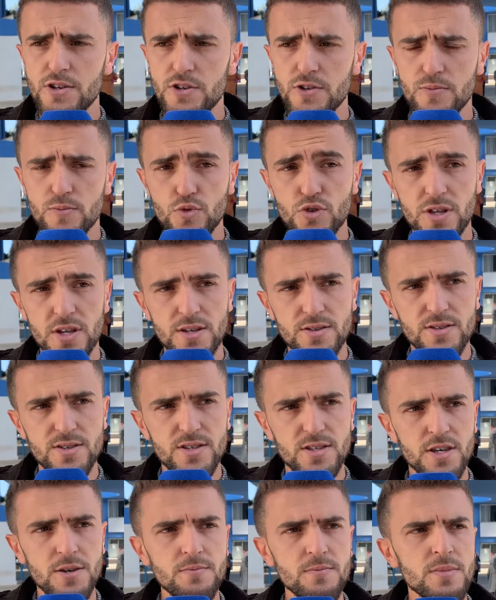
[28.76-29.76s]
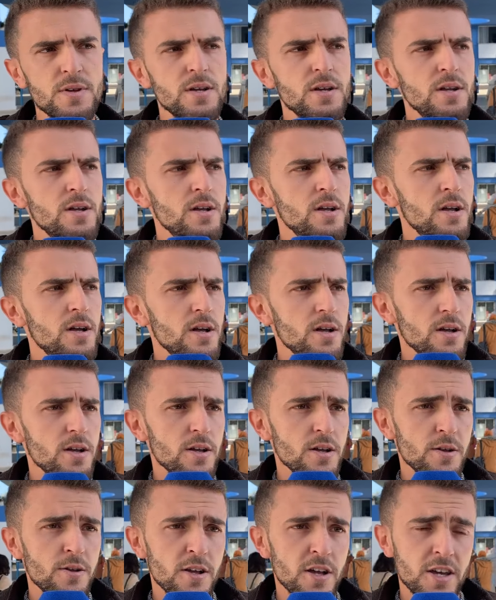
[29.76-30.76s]
متأزم
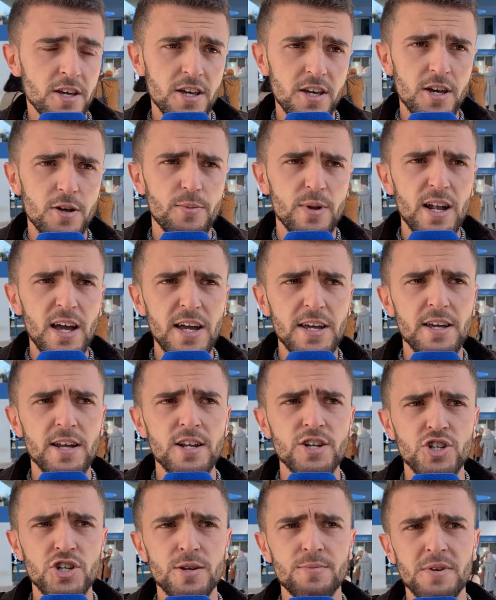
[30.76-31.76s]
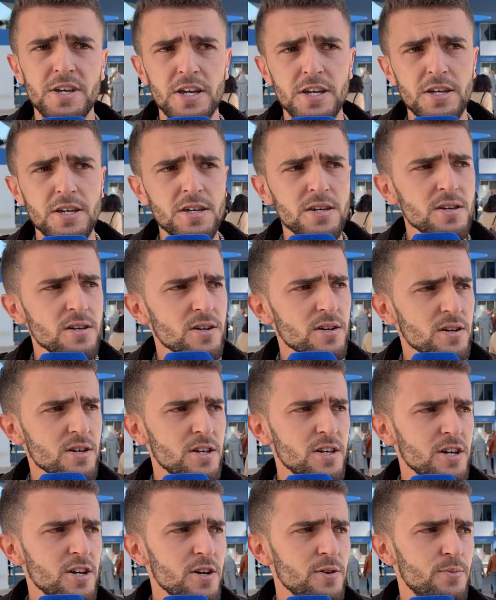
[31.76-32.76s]
آه، غياب الحي الجامعي
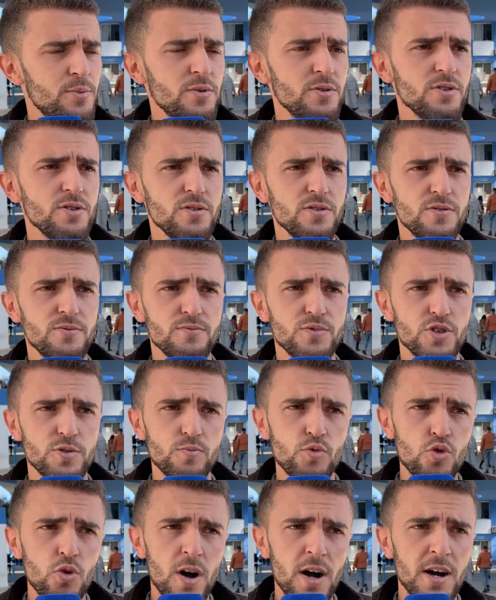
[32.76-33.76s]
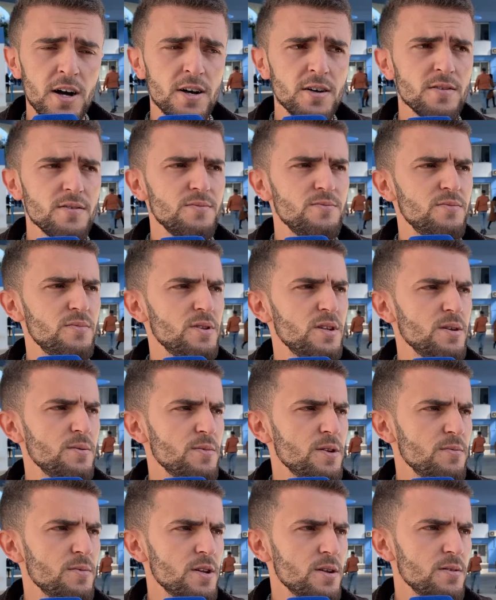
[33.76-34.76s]
غياب آه، مجموعه
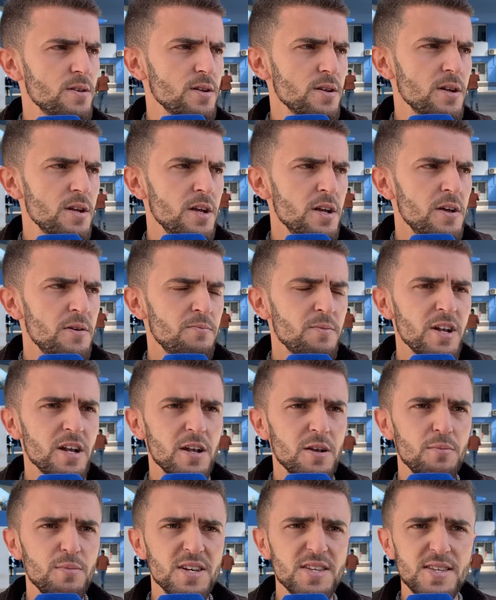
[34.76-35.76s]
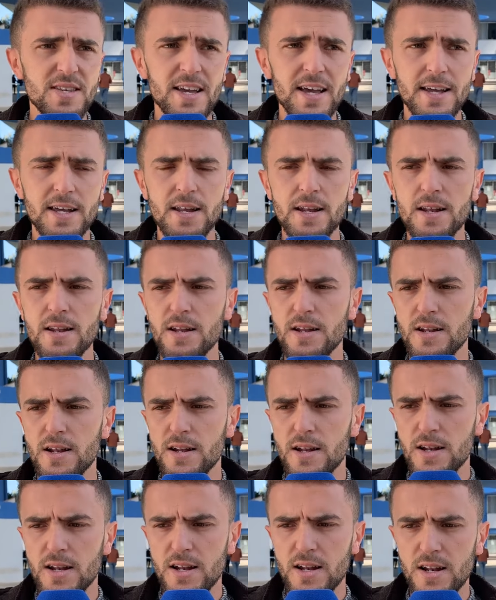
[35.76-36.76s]
من المسائل
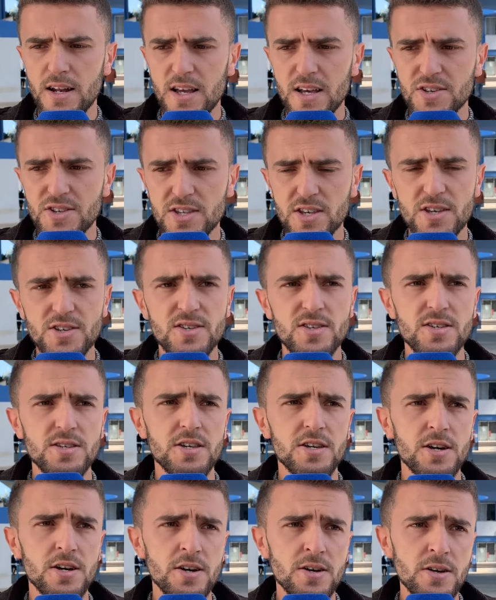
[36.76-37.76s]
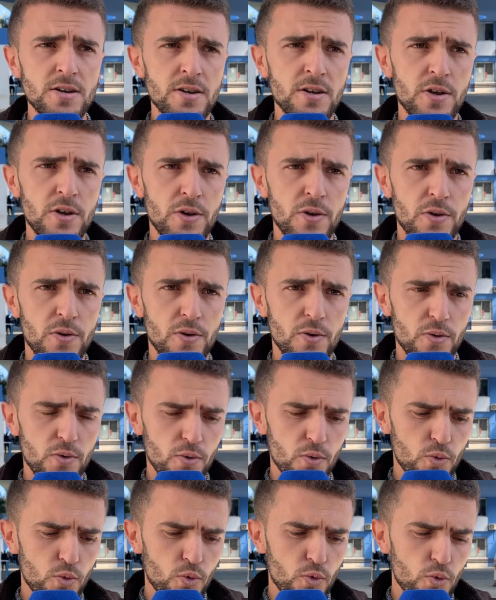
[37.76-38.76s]
الاساسيه
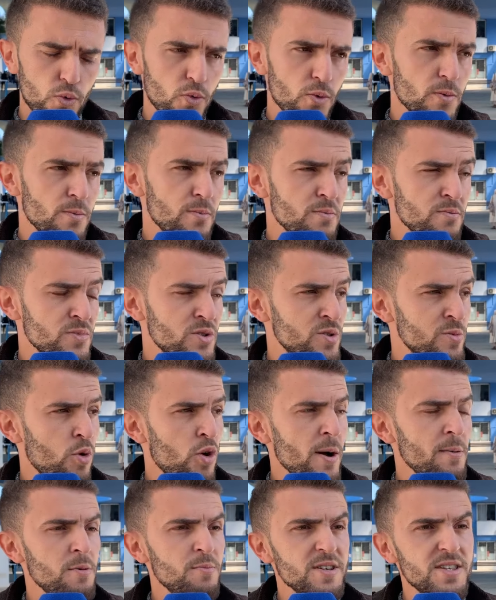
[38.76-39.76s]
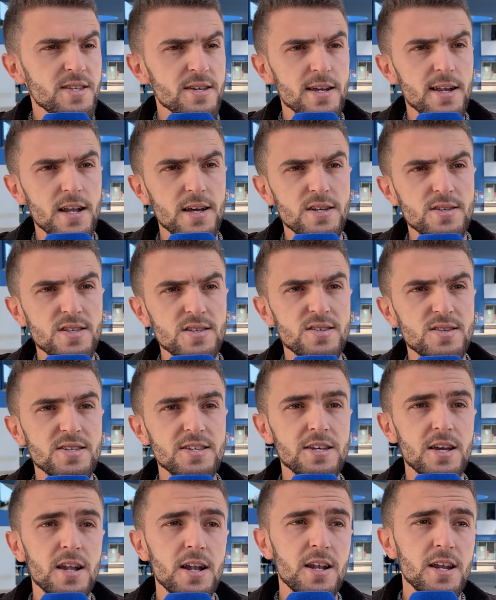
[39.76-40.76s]
ومجموعه من المسائل
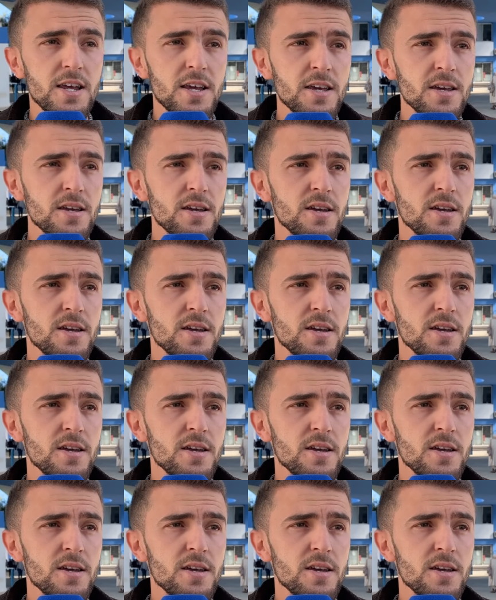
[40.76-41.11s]
الاساسيه اللي